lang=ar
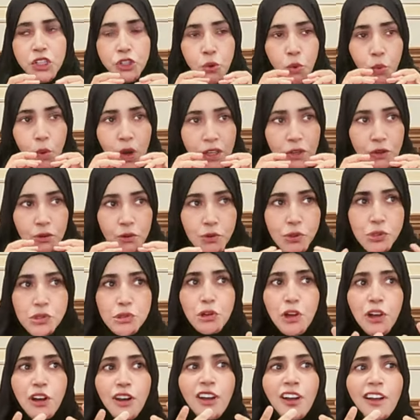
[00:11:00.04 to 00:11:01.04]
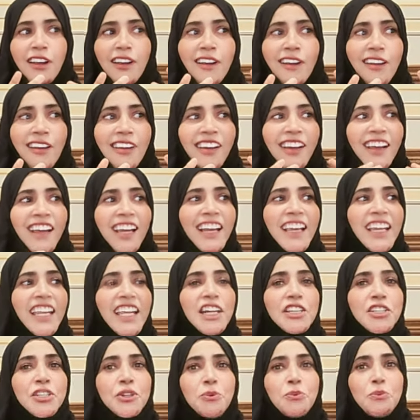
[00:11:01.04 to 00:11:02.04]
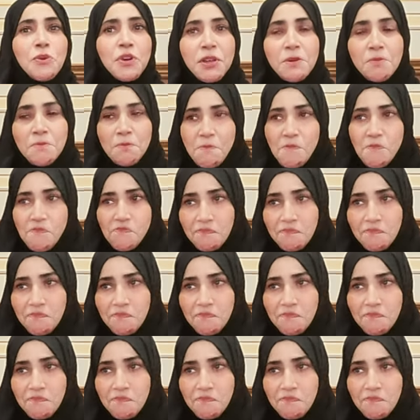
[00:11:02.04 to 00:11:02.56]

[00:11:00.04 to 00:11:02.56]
ايش هو النسك اللي اسويه